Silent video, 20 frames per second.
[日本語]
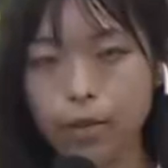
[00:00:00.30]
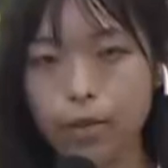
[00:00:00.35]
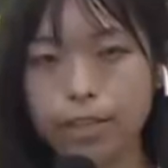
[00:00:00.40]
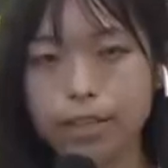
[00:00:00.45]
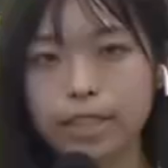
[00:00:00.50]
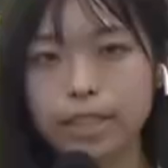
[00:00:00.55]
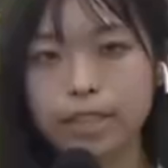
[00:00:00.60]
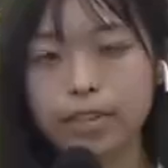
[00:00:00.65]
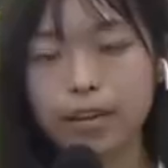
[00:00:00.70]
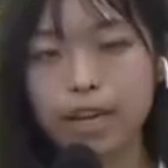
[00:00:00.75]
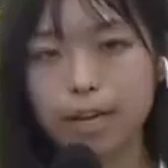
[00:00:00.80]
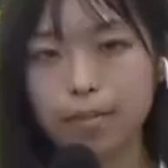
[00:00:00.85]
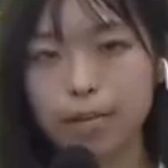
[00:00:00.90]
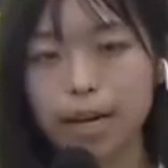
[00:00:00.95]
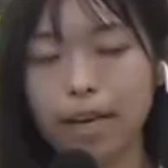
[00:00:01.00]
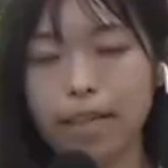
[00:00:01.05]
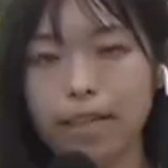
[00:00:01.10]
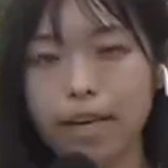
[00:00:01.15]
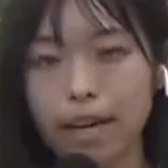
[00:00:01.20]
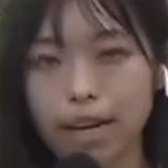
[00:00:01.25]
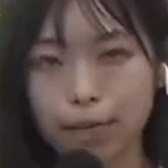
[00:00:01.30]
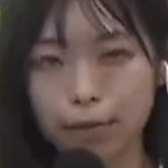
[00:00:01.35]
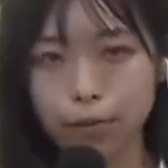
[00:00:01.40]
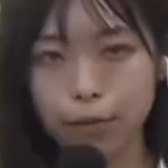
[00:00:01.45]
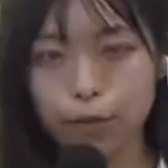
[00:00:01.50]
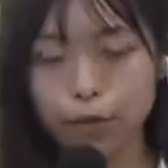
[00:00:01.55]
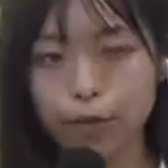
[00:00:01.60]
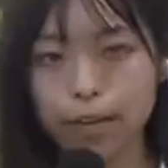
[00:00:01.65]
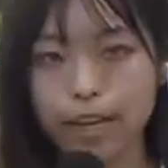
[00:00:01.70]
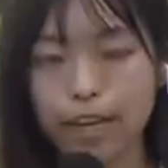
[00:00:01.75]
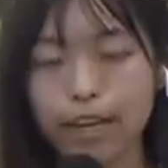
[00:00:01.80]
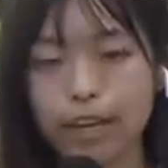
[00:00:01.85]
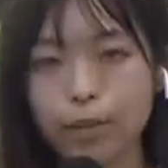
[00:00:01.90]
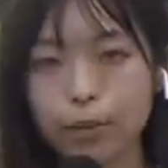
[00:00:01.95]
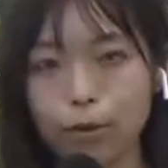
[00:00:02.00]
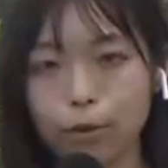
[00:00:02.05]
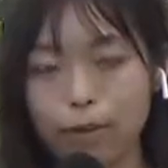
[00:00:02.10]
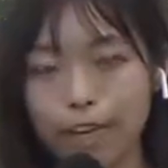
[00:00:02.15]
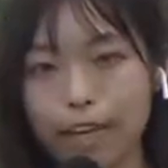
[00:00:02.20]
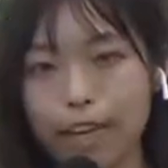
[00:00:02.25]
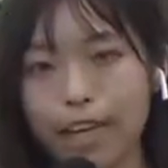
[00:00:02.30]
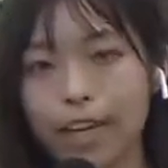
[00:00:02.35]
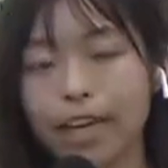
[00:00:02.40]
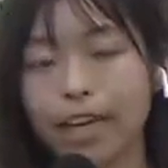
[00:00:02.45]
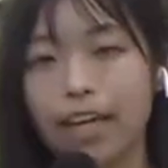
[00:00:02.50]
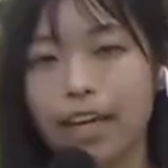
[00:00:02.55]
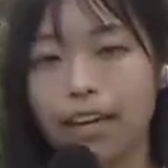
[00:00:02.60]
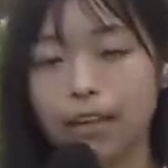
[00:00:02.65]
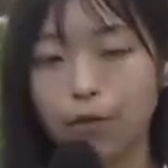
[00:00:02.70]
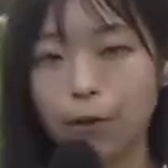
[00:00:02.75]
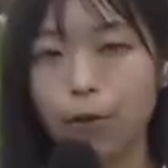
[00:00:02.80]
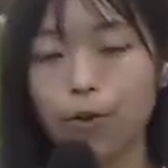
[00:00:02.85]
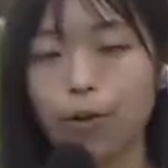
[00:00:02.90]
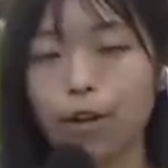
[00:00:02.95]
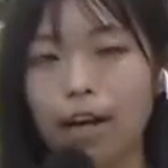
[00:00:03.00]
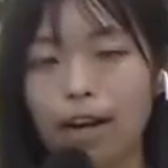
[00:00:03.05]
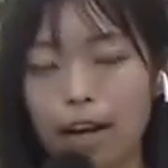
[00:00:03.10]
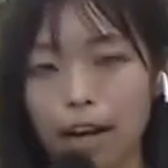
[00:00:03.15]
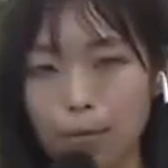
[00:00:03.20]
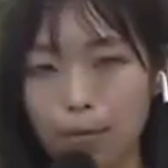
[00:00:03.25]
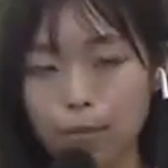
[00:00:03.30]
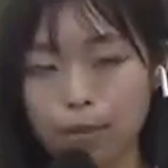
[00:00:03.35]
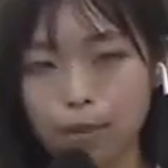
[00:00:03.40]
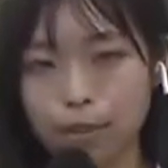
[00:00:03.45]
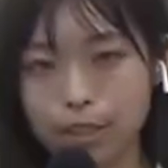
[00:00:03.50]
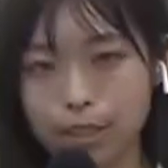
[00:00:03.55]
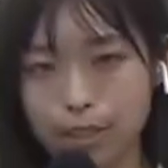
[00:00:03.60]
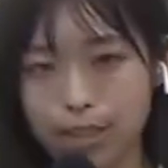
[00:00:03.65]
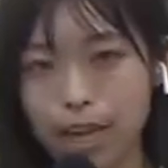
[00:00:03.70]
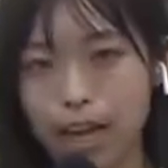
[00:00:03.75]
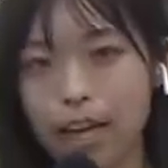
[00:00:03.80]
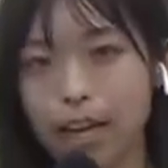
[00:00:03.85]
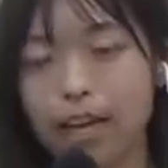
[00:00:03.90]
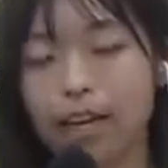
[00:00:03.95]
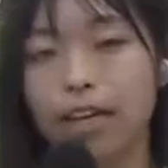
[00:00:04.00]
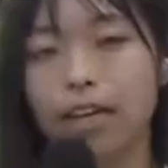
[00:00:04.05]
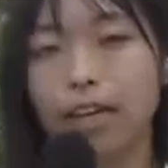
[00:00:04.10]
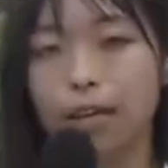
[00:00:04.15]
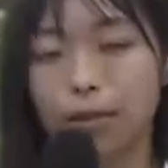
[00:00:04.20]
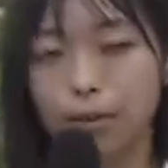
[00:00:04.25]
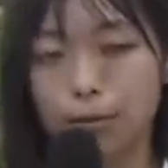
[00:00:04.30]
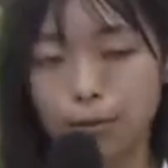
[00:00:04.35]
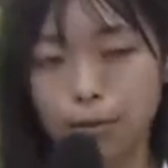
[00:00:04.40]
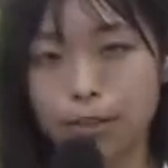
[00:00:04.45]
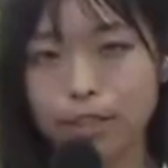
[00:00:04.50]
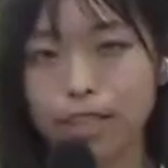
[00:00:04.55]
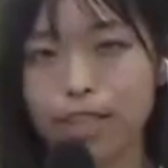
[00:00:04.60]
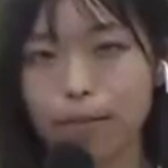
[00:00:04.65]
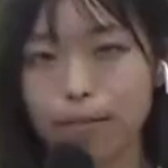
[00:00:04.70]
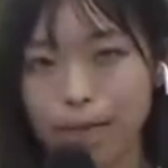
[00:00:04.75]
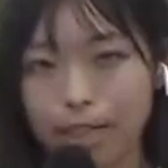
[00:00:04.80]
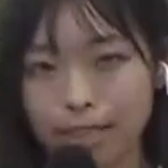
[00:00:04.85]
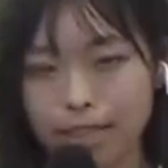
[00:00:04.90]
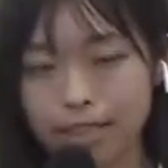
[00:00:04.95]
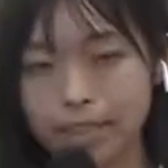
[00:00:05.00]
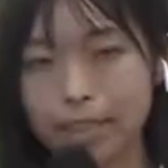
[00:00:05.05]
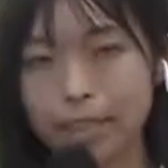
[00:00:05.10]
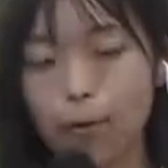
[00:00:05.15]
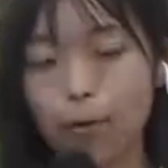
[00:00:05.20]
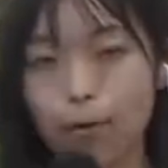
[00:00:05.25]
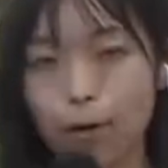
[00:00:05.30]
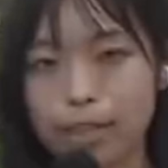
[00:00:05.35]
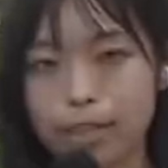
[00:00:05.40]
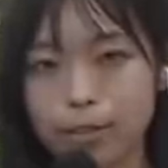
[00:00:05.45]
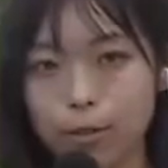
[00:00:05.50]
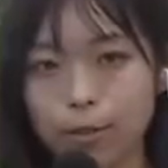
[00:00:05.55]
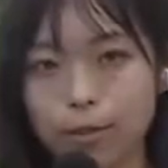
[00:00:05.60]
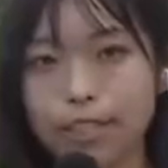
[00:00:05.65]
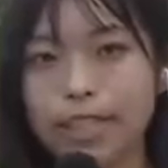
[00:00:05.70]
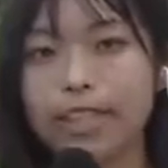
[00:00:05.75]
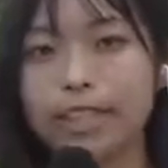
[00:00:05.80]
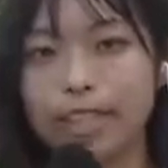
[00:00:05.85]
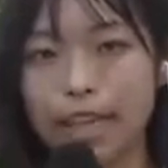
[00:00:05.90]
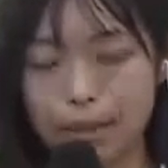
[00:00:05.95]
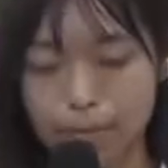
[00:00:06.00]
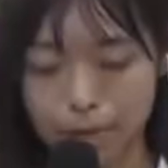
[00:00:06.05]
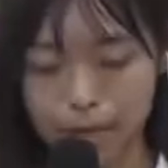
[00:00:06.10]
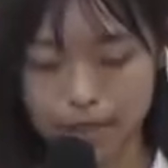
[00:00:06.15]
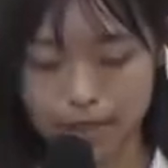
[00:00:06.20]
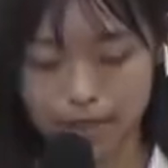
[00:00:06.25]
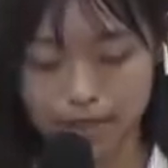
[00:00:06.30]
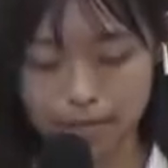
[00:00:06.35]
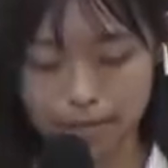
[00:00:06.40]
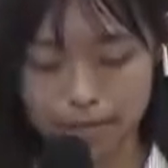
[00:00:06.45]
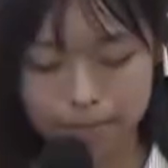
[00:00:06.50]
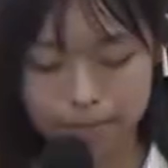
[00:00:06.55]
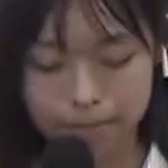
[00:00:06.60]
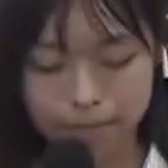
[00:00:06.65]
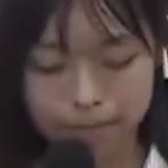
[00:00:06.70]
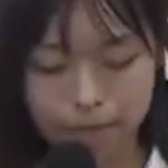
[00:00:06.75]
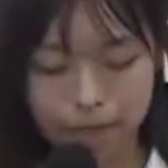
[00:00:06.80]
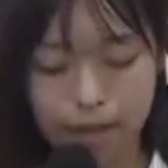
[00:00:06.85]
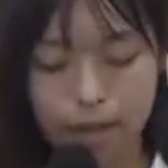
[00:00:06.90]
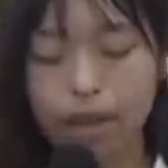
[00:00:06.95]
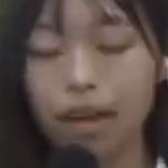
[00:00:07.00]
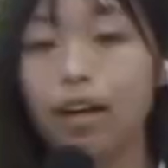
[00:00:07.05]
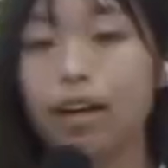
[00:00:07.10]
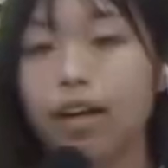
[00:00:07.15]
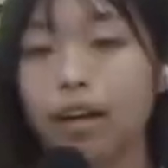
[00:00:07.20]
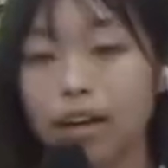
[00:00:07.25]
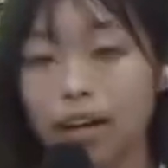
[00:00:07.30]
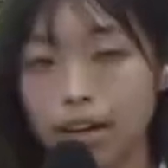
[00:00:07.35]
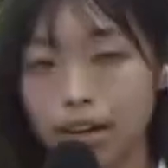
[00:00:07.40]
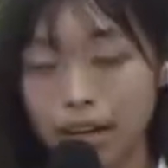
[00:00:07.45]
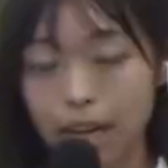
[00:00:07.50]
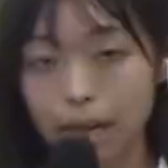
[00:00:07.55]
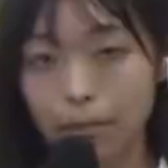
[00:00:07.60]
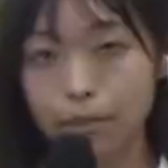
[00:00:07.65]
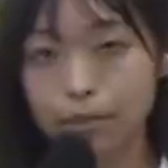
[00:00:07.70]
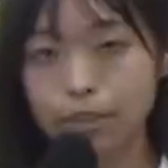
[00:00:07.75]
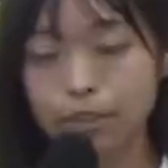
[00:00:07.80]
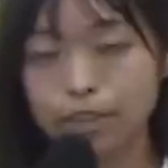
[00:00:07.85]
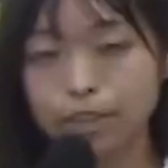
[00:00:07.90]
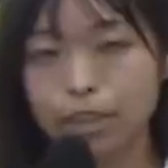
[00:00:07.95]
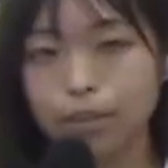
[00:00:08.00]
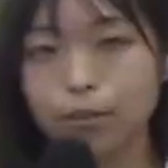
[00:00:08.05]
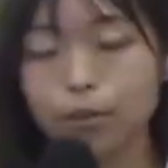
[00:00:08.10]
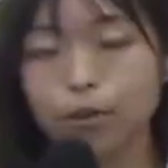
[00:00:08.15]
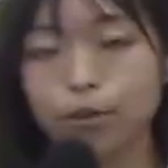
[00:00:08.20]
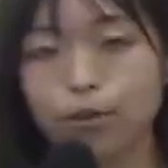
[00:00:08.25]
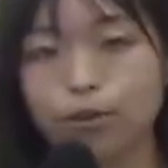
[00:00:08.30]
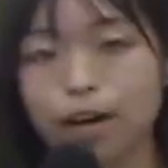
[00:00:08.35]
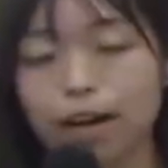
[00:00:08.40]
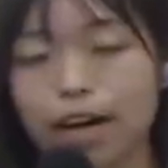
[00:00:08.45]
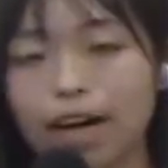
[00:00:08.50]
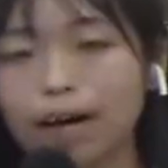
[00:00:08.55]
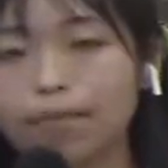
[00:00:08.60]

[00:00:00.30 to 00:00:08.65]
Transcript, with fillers: 私は今、台風の影響で道路が陥没した福知山市大江町に来ています。陥没した道路は